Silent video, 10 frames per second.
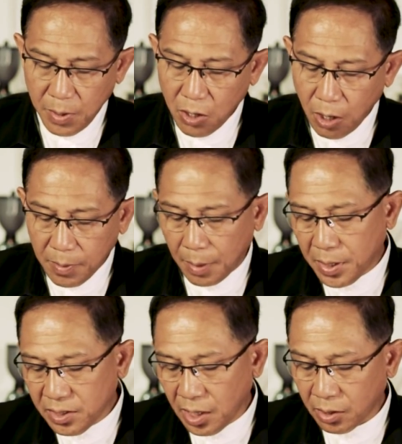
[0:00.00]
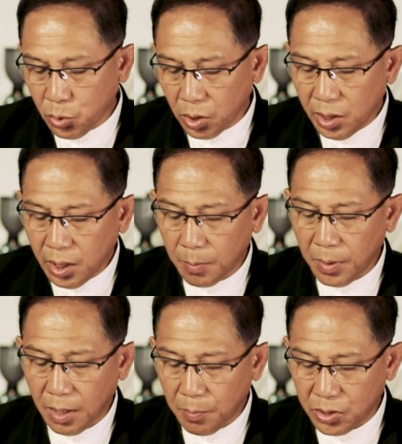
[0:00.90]
ประกอบกับคริสตจักรช่วงนี้
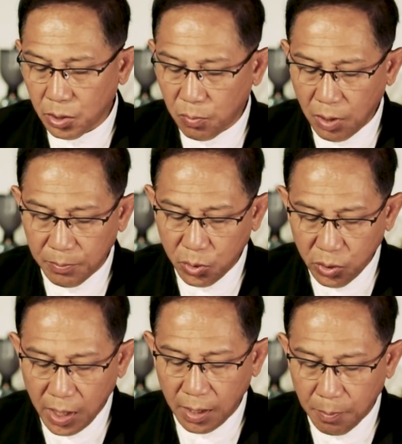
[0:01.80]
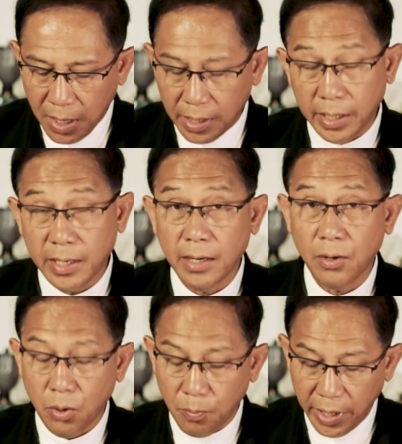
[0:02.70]
กำลังประสบความทุกข์ยากลำบากในการ
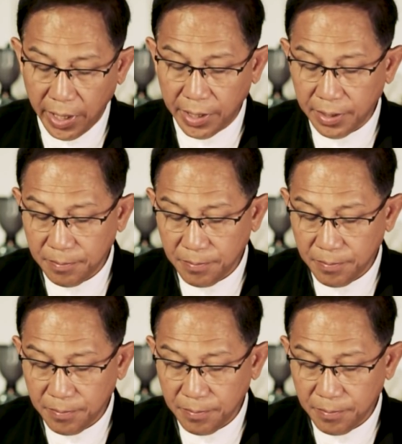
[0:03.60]
ข่มเหง